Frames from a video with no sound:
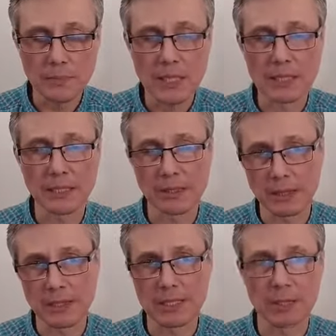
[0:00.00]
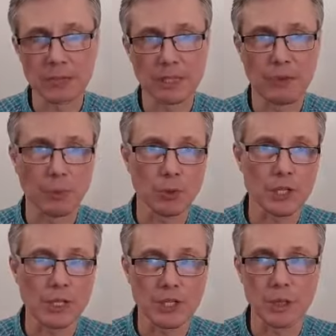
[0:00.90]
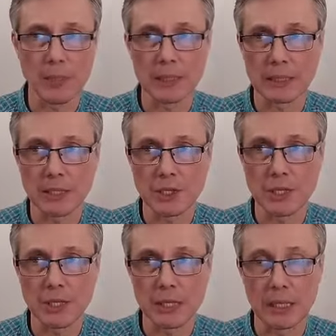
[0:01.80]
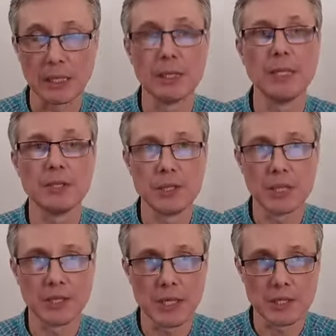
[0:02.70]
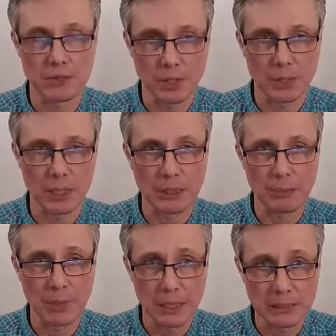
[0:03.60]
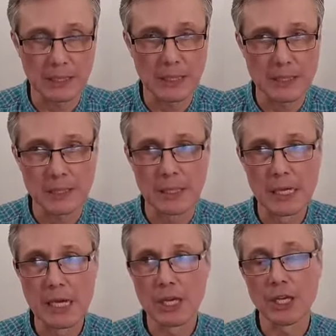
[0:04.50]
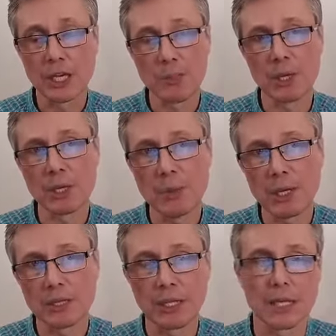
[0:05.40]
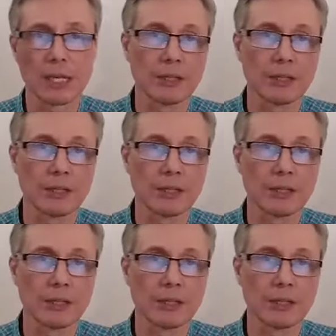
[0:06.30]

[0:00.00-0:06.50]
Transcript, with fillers: это на, на самом деле этот вопрос, конечно, имеет отношение к, и де, к действенной благодати и к пониманию таких,